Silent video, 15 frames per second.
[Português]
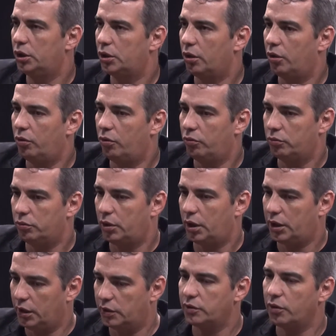então,
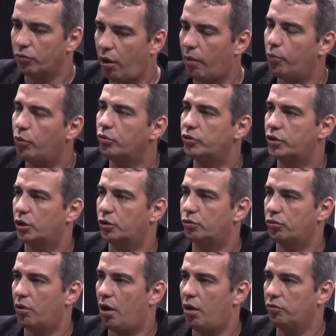a questão do abuso
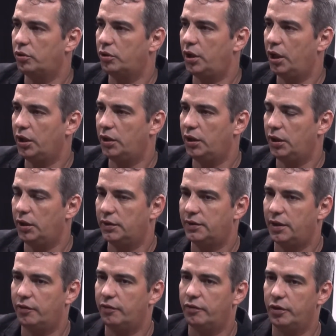sexual tem que
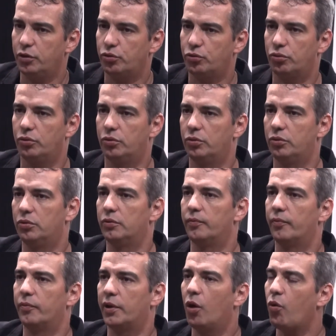ser visto
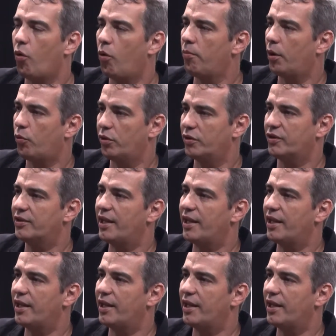não como uma coisa que